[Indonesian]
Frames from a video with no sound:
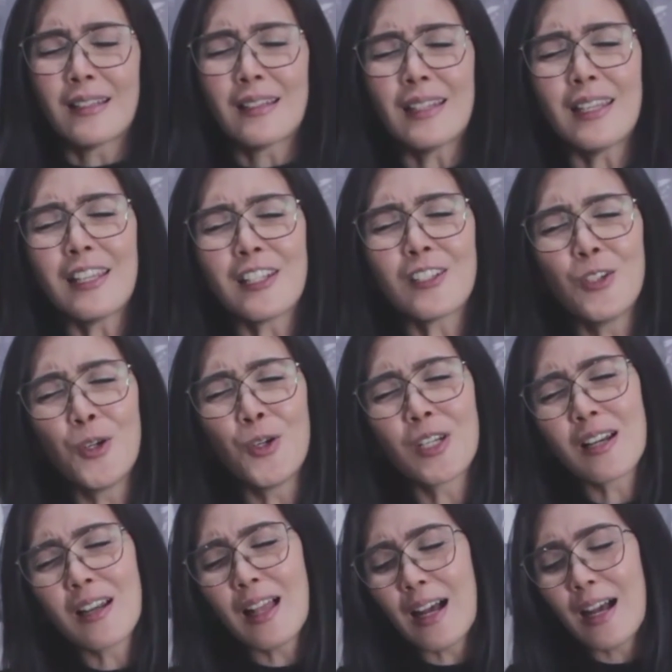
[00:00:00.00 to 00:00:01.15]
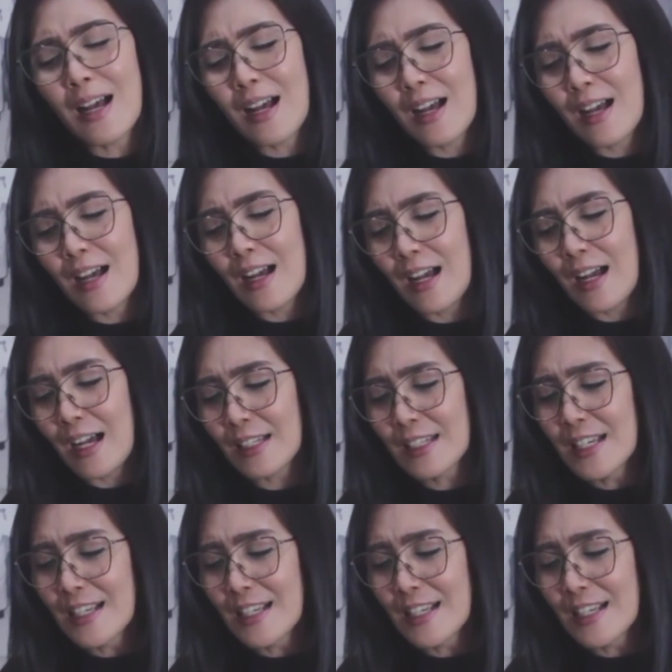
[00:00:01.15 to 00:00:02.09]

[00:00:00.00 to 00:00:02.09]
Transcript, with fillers: Tidurlah